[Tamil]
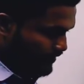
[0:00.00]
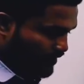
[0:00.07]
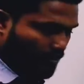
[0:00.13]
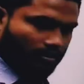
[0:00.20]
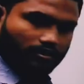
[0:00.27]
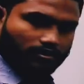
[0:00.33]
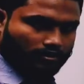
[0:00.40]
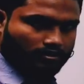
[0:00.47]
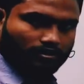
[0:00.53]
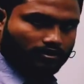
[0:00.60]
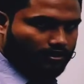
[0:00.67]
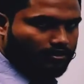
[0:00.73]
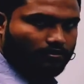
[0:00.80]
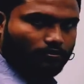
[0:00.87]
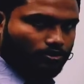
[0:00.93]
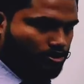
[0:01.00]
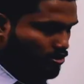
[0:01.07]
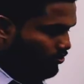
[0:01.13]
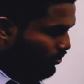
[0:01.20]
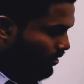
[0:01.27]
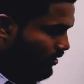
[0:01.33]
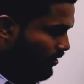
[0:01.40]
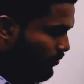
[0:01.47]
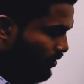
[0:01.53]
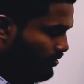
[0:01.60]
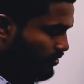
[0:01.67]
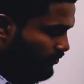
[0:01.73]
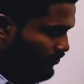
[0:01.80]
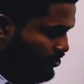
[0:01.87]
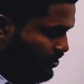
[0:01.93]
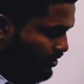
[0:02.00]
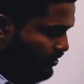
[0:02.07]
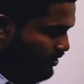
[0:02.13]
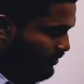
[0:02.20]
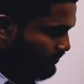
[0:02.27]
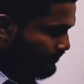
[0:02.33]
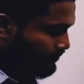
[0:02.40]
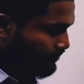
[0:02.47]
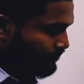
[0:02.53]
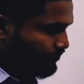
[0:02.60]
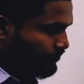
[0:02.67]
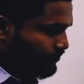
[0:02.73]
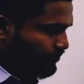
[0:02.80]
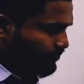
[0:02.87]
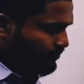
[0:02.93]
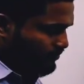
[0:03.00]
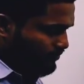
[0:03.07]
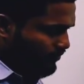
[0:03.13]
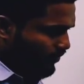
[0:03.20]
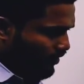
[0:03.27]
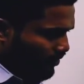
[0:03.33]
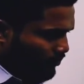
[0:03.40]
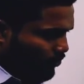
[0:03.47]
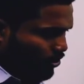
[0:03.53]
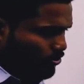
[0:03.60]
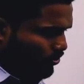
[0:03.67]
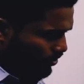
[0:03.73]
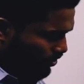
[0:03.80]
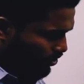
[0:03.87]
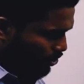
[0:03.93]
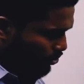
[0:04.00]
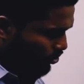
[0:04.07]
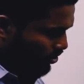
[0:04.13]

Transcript: ஏன்னா கண்டுபிடிச்சிட்டோம் ஒன்லி ஒன் சஃபிஷியன்னு போத் ஒன் அண்ட் டூ